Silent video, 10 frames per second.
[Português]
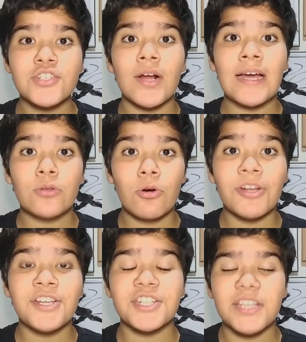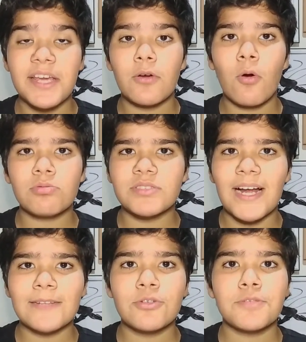jogadores têm
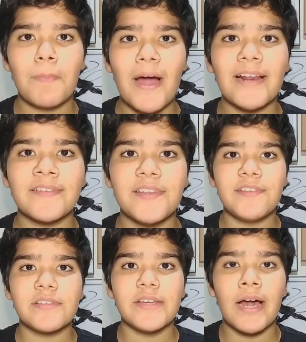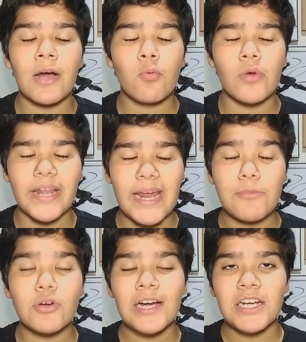contratos para se encerrar com o
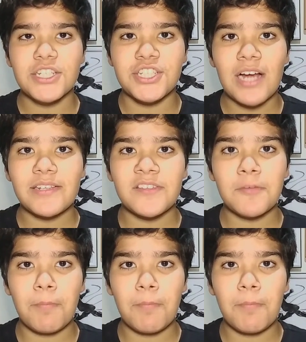Grêmio já nesse